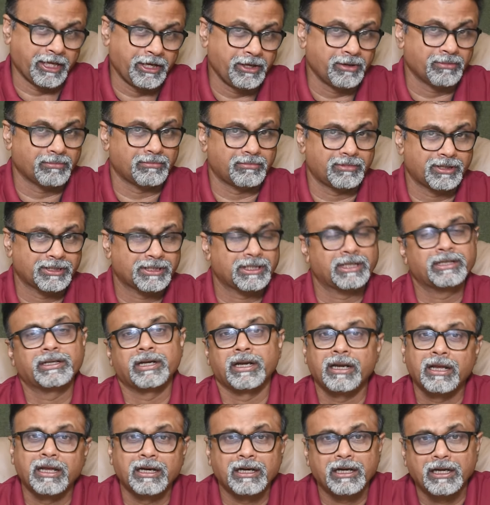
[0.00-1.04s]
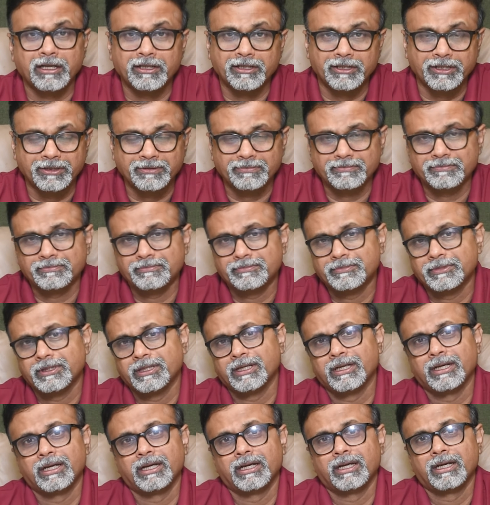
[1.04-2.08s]
தெரியும் ரிசல்ட் நல்லா இருக்காதுன்னு
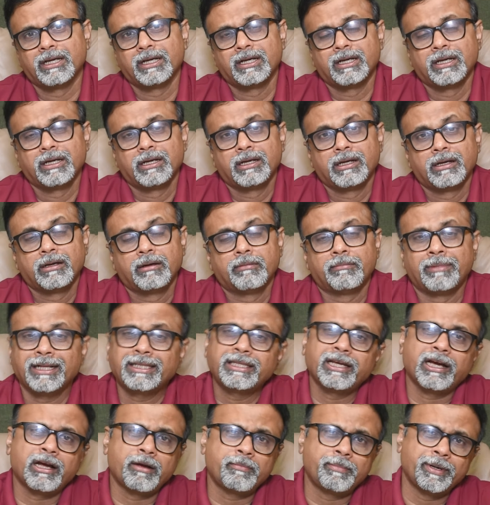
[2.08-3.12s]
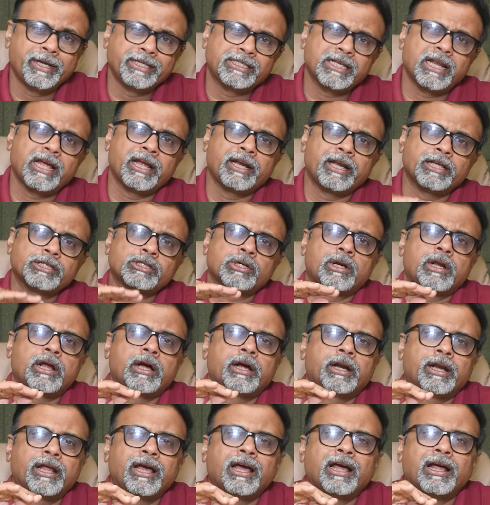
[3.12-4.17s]
மற்ற கம்பெனிஸ்லாம் என்ன
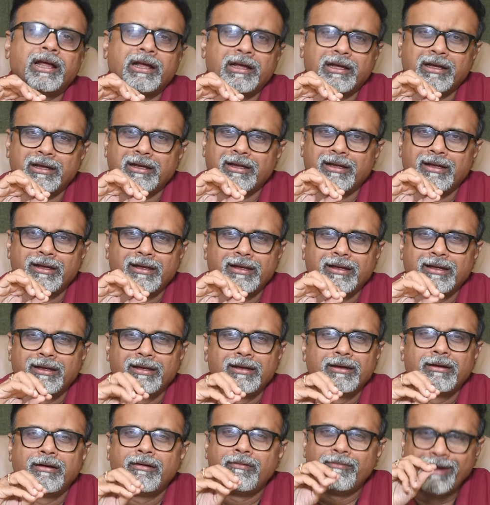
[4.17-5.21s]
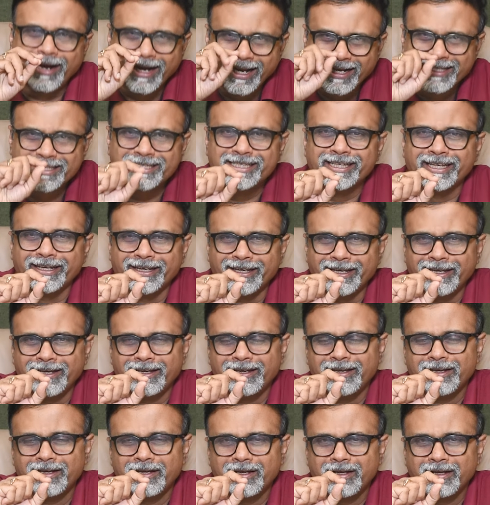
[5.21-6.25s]
சொல்கிறாங்கன்னா வளர்ச்சி
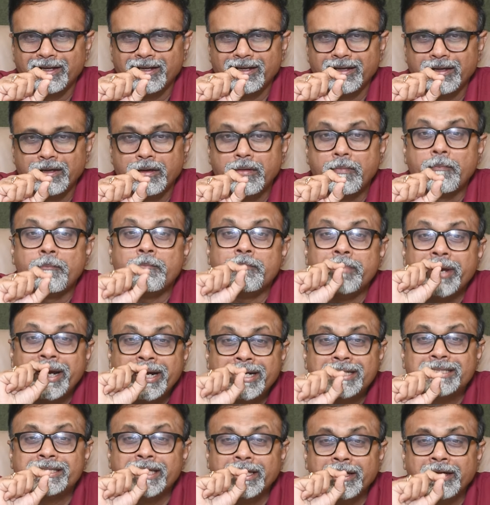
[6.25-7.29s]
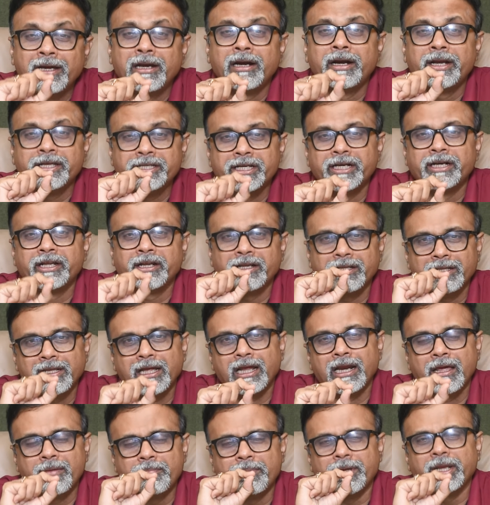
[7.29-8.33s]
மிட் சிங்கிள் டிஜிட்
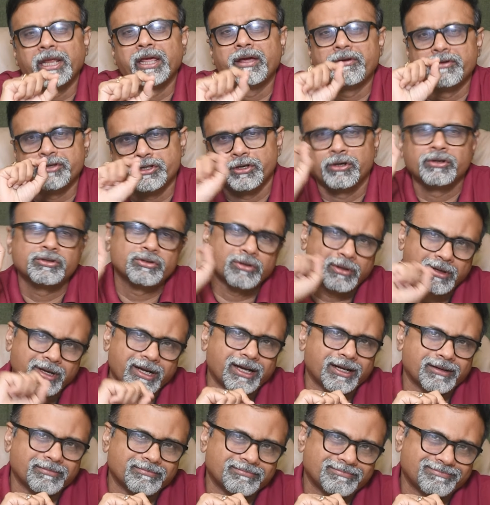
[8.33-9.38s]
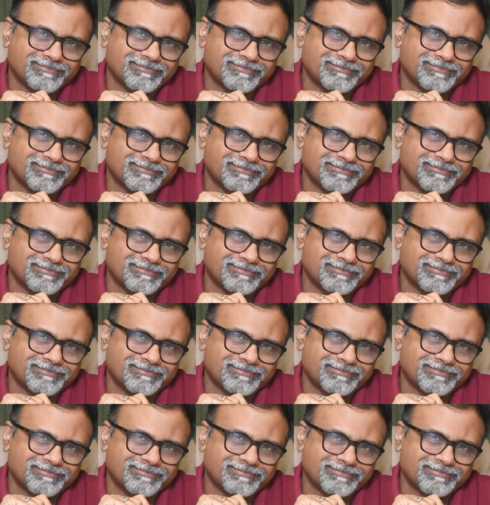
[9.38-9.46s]
இருந்தாலே பெரிய விஷயம்னு சொல்கிறாங்க